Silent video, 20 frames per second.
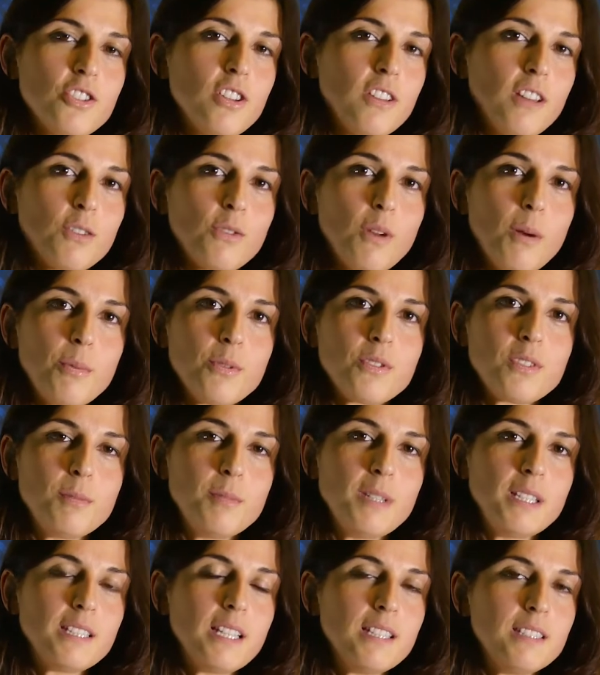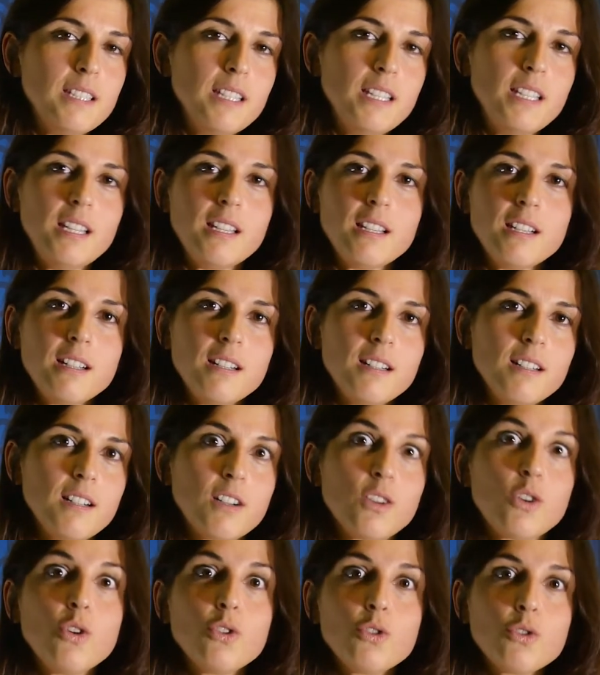ci ha dato la possibilità di
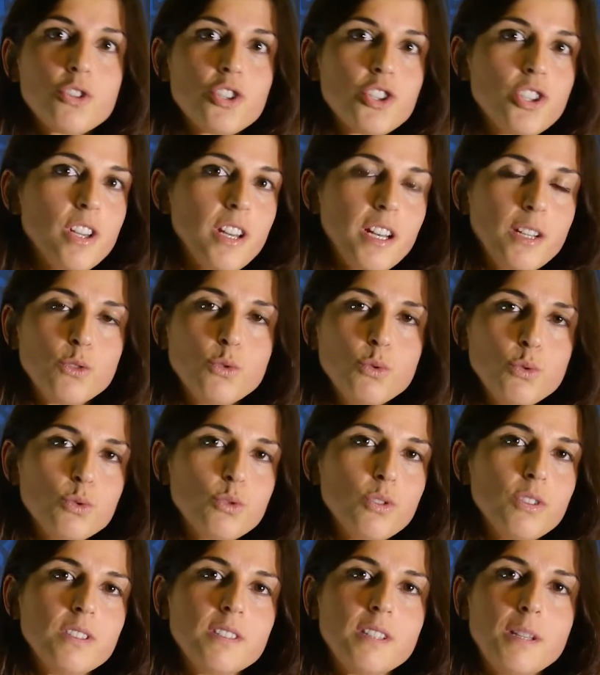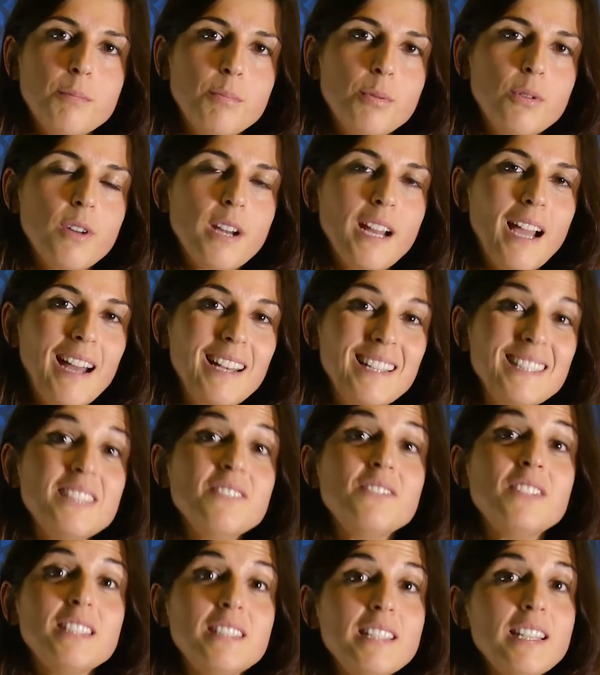eh, conoscere tutto in tempo tempo reale,
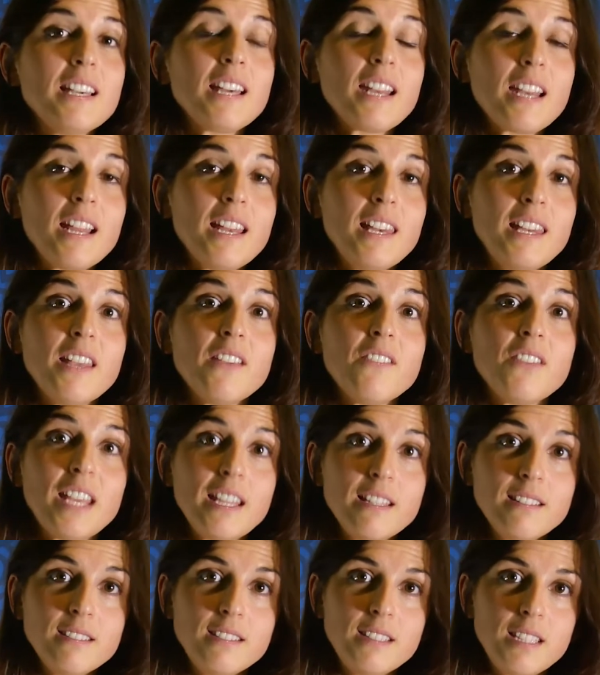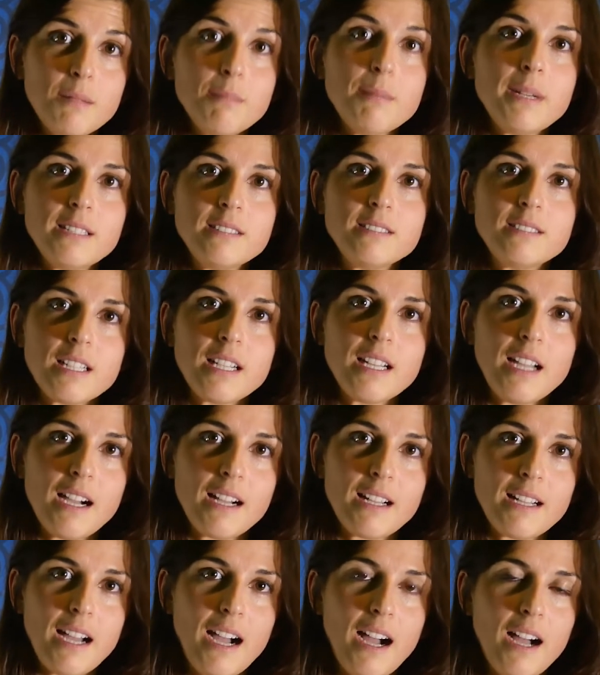di vedere gli eventi mentre
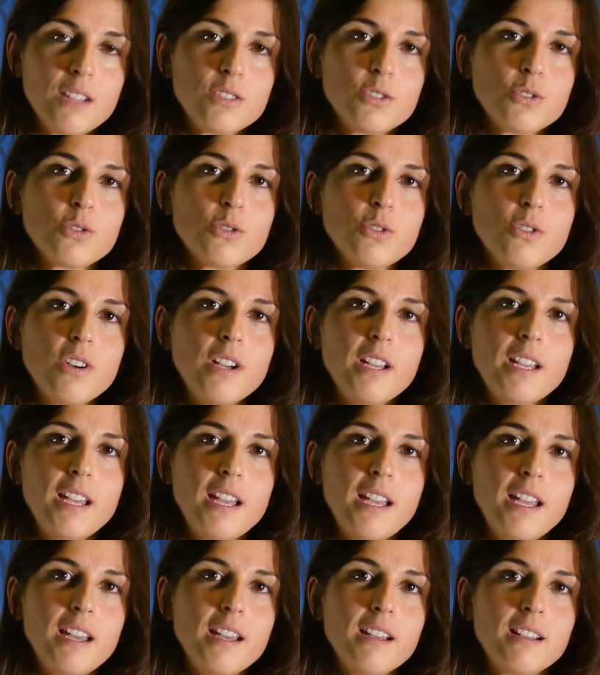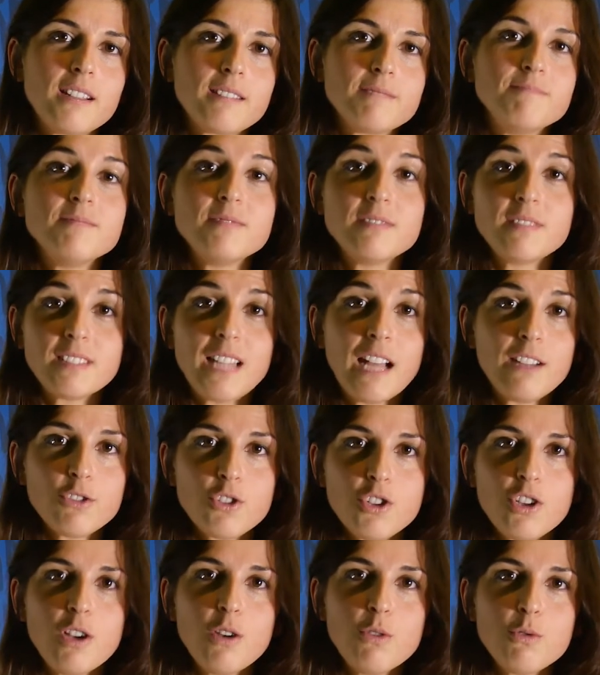accadono e mm,
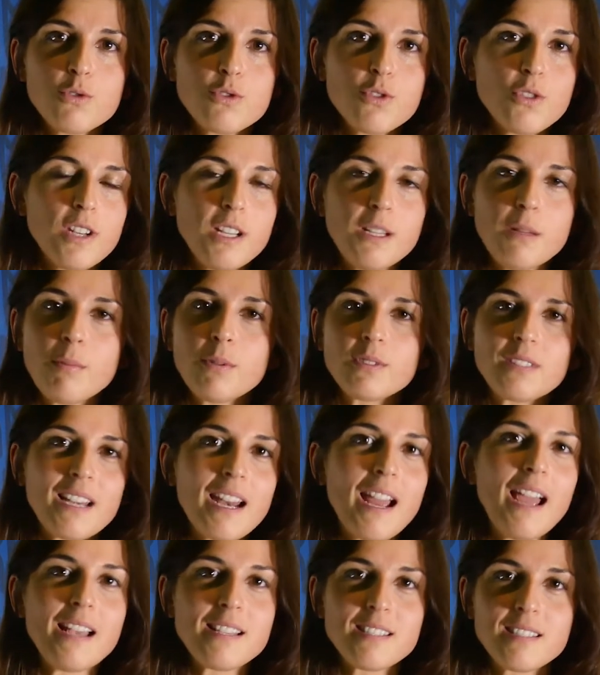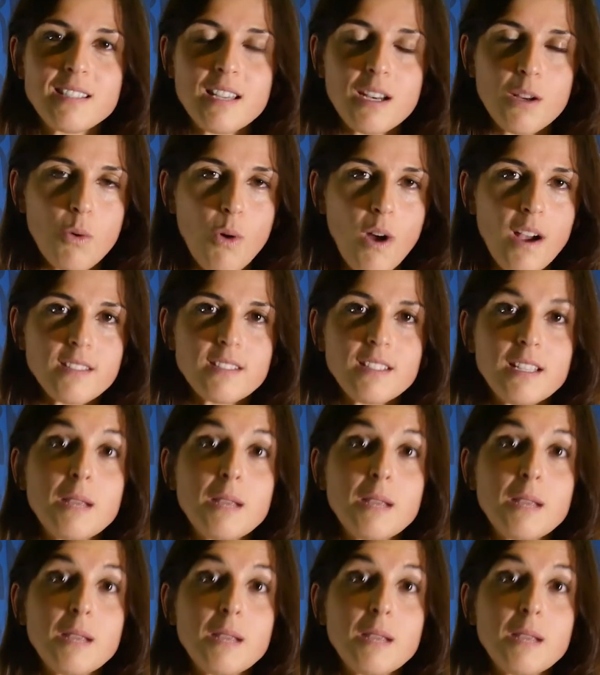dandoci l'illusione di poter essere quasi